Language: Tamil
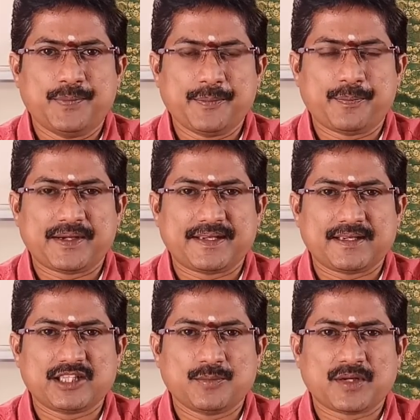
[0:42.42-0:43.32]

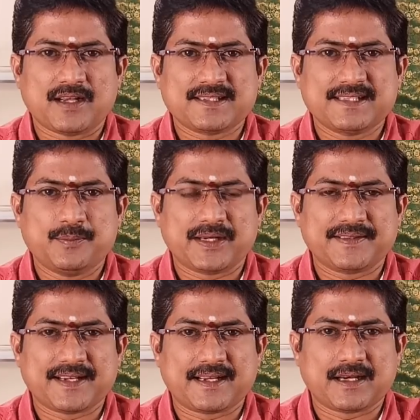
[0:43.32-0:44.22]
அப்படிப்பட்ட ரிஷபராசியில்
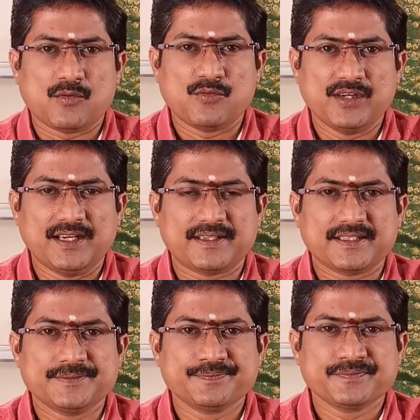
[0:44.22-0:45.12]
பிறந்திருக்கிற
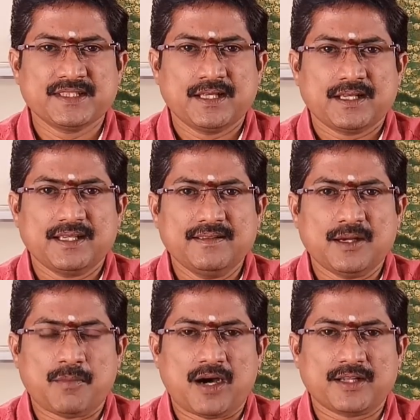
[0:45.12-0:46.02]
உங்களுக்கு
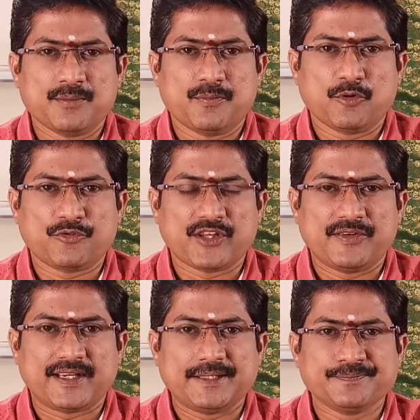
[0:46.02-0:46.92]
இந்த மாதம்
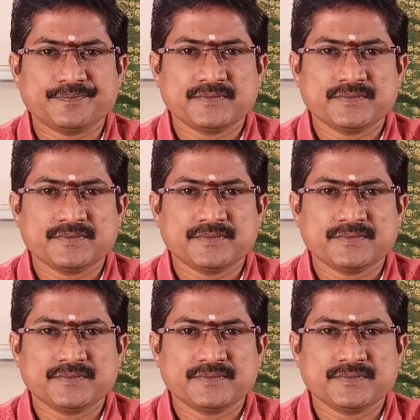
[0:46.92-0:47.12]
பொறுத்தவரை